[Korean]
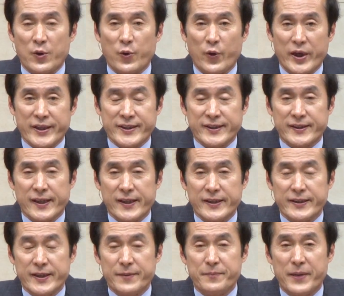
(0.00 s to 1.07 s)
교회에서
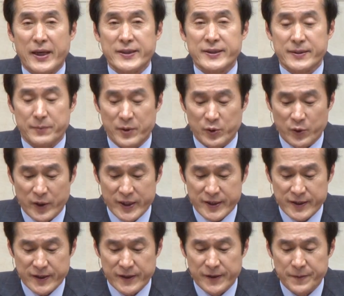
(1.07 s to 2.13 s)
들려지는 말씀을
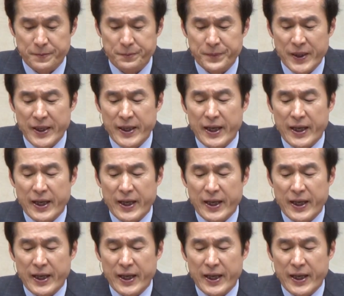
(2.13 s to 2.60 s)
통해서